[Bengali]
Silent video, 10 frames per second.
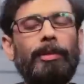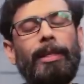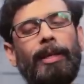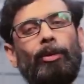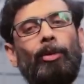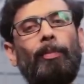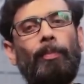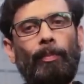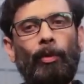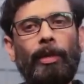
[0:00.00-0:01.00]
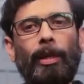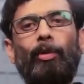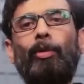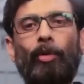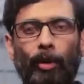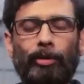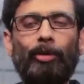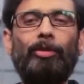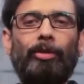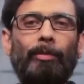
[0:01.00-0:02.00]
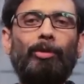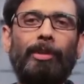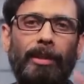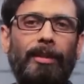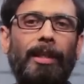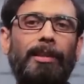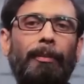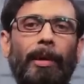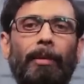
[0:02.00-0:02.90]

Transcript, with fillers: তখন দেখে খুব মনটা হু হু করতো উত্তম সুচিত্রার যে